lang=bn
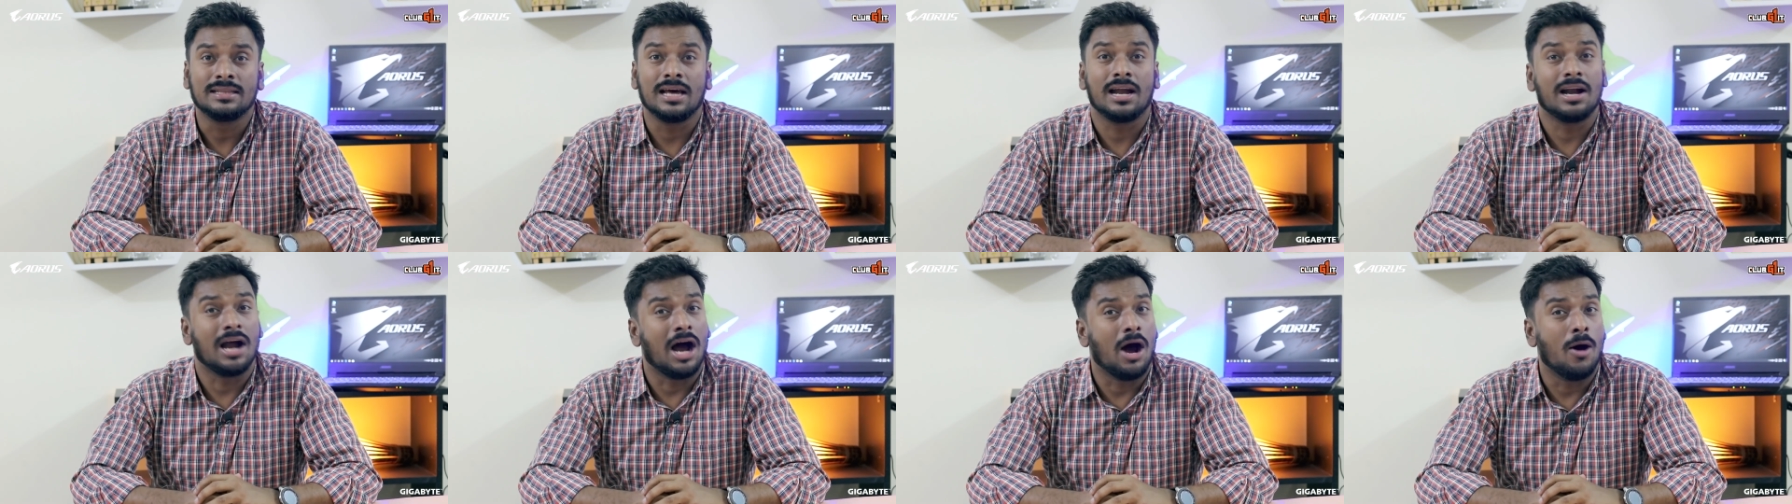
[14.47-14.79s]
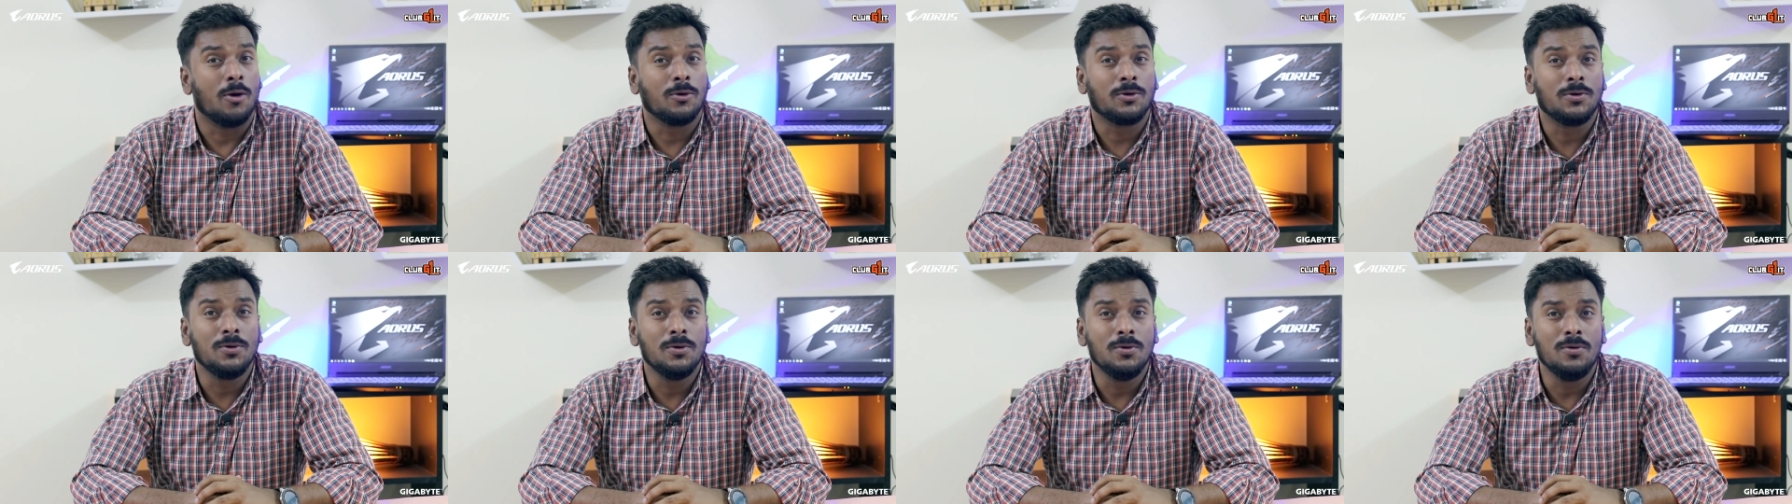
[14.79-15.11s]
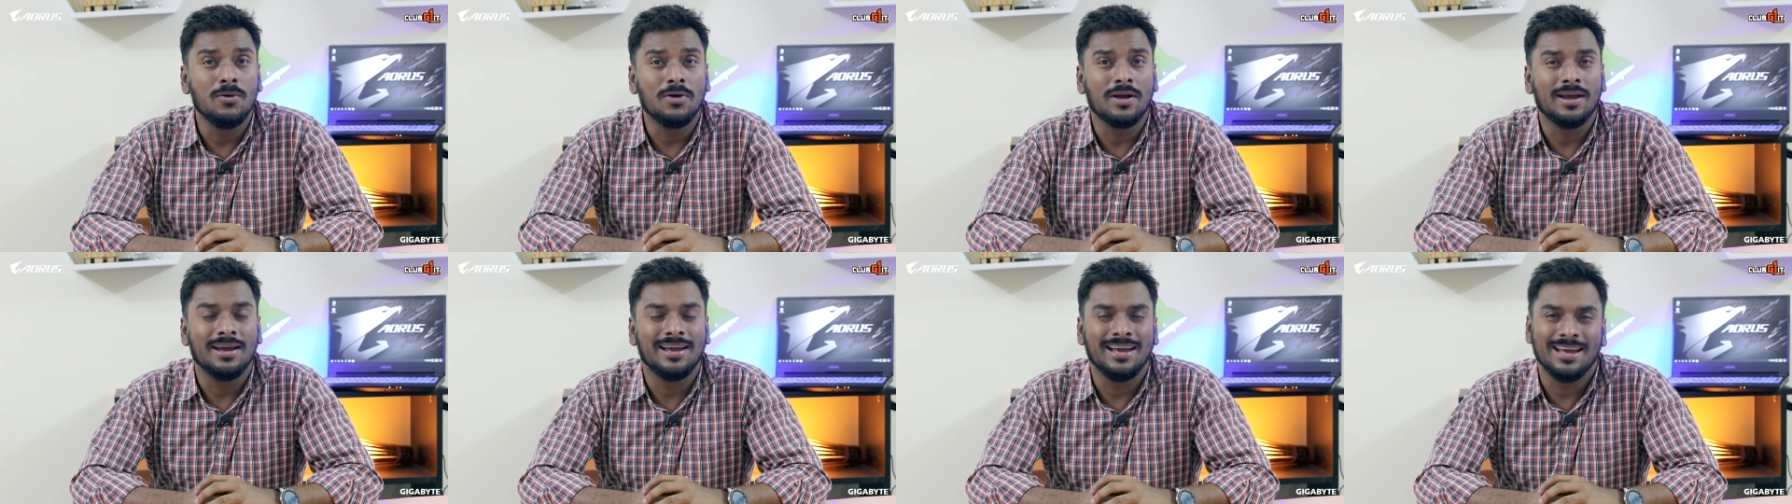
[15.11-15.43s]
তার
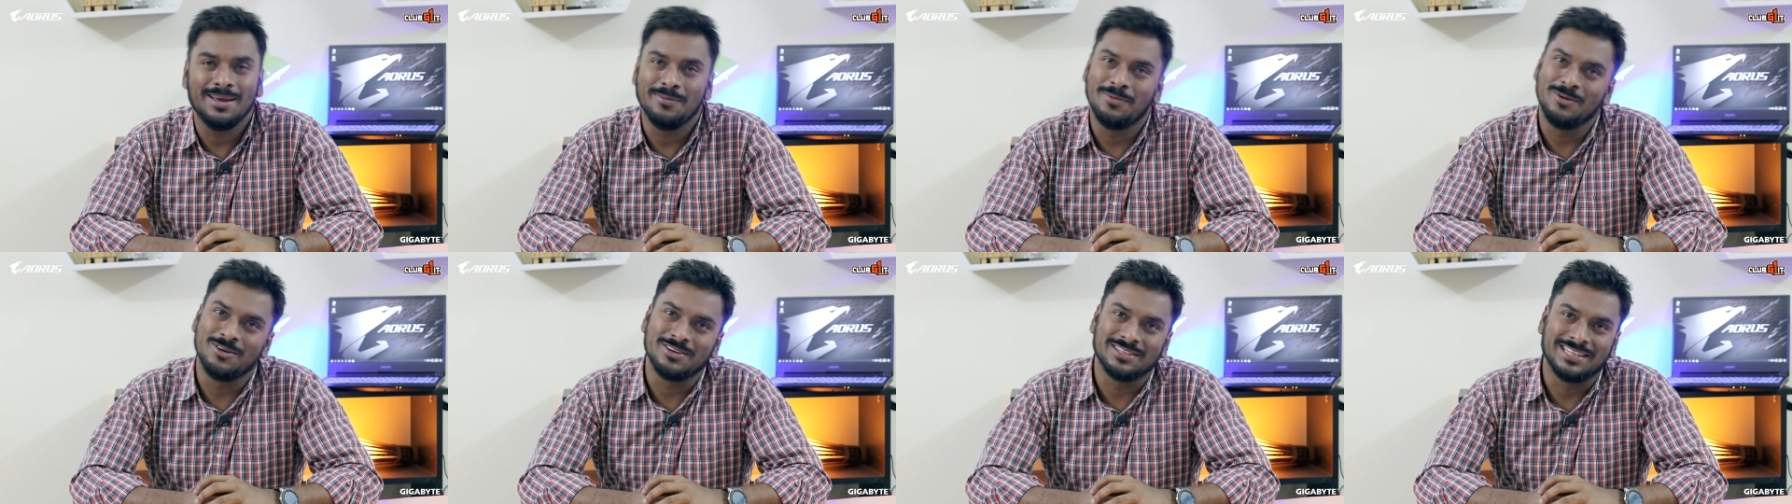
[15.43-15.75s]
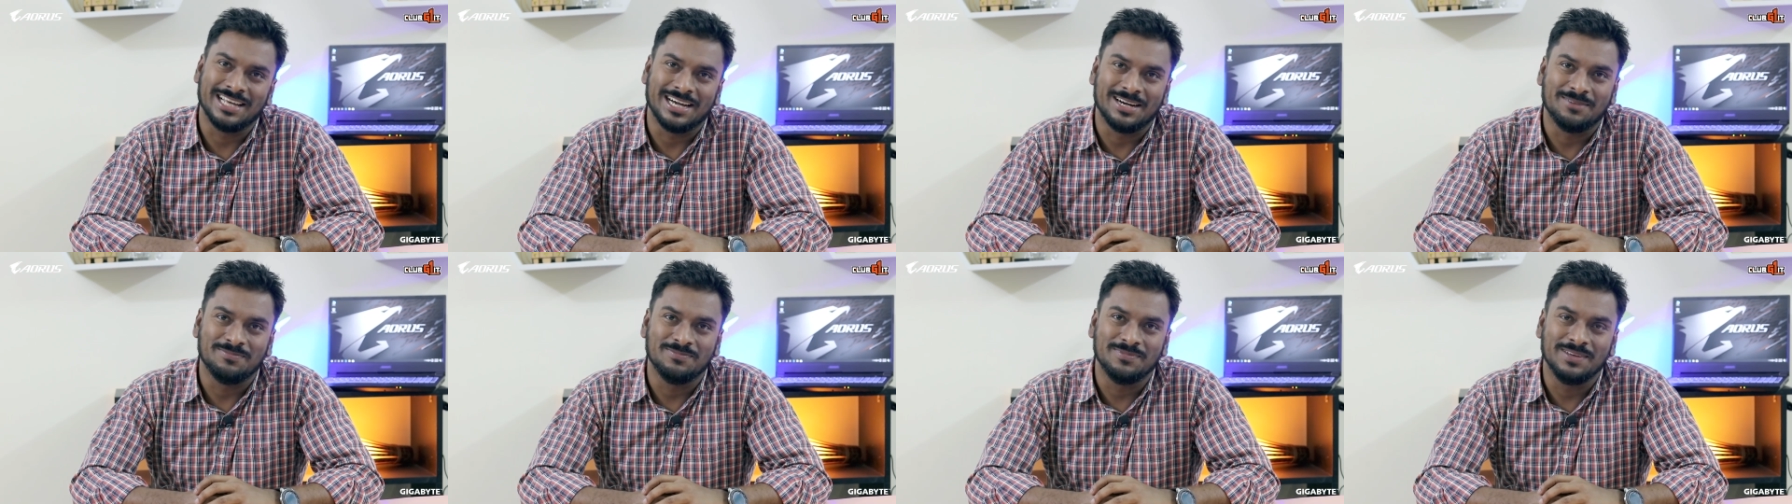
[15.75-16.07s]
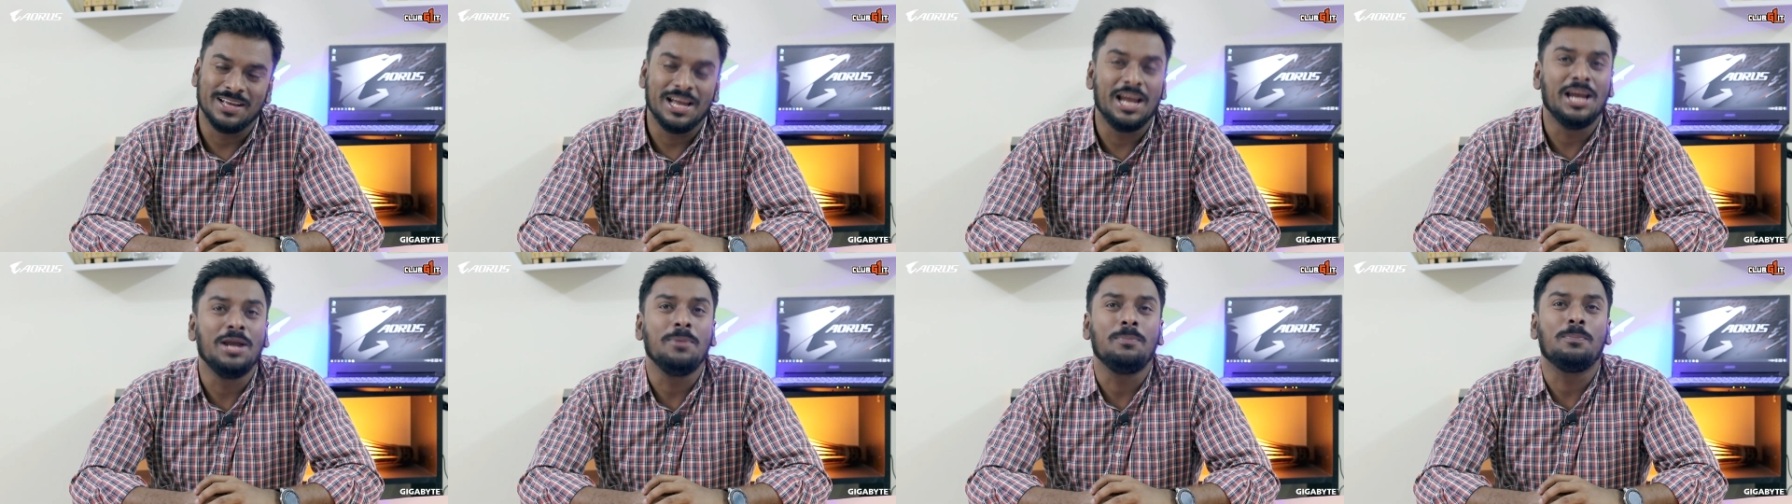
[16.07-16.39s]
আউটলুক এবং দাম
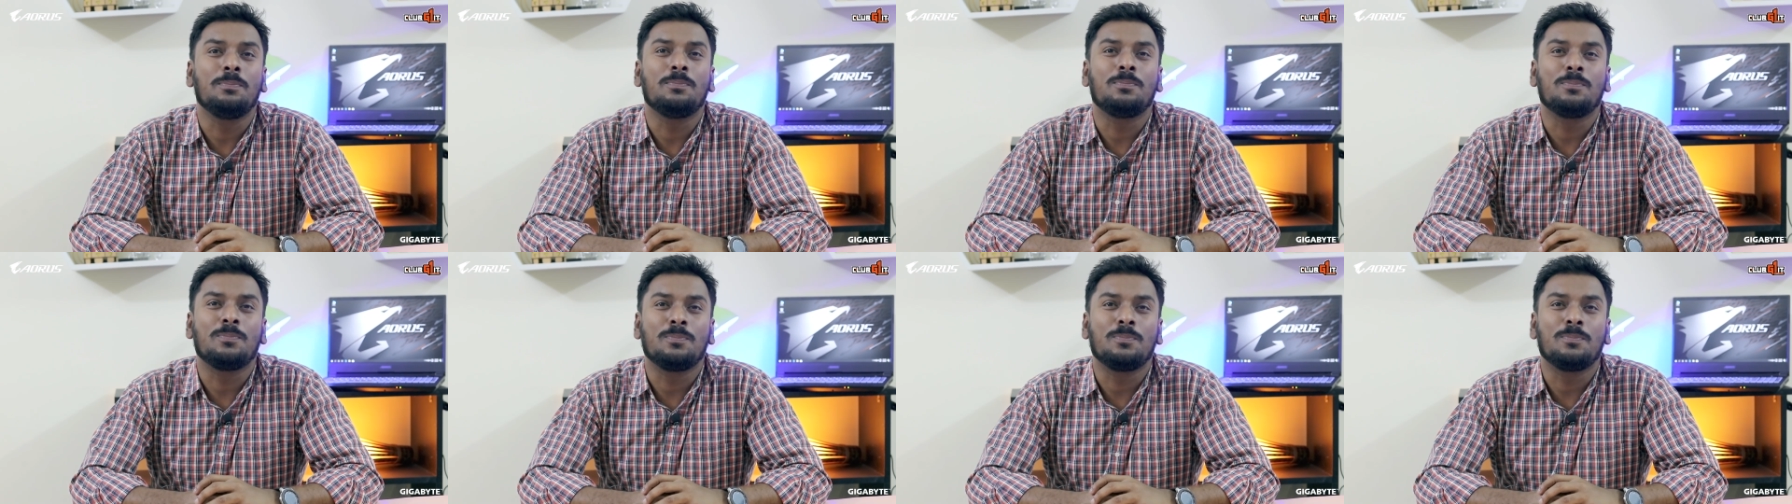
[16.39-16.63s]
এই